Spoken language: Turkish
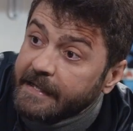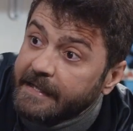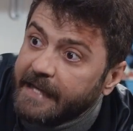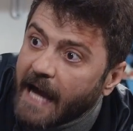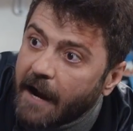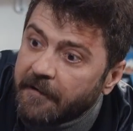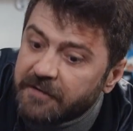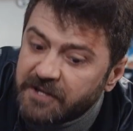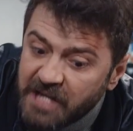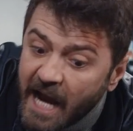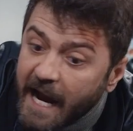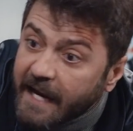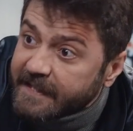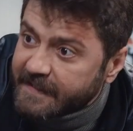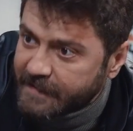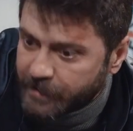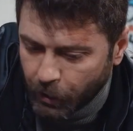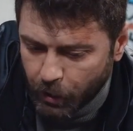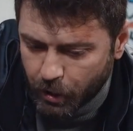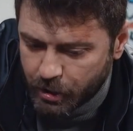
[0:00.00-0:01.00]
yavşak
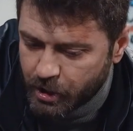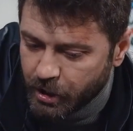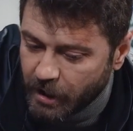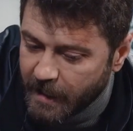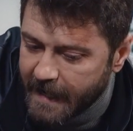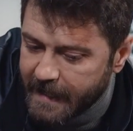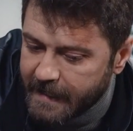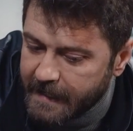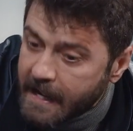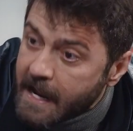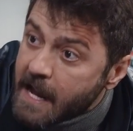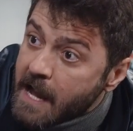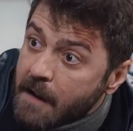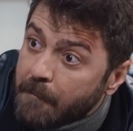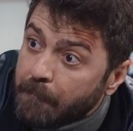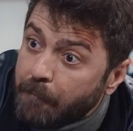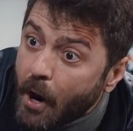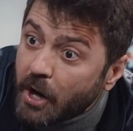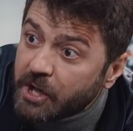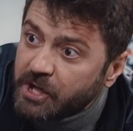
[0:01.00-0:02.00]
stokçular,
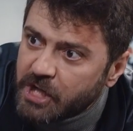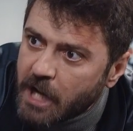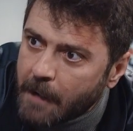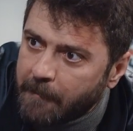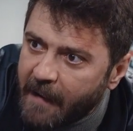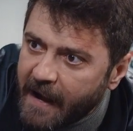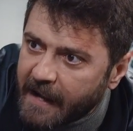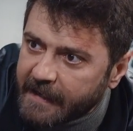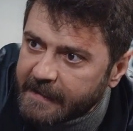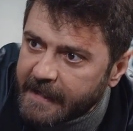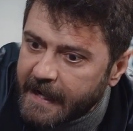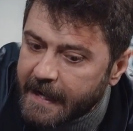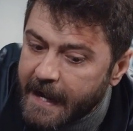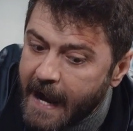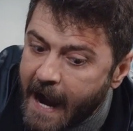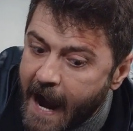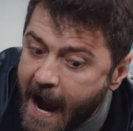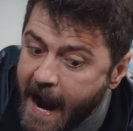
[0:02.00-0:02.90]
Boş yapanlar,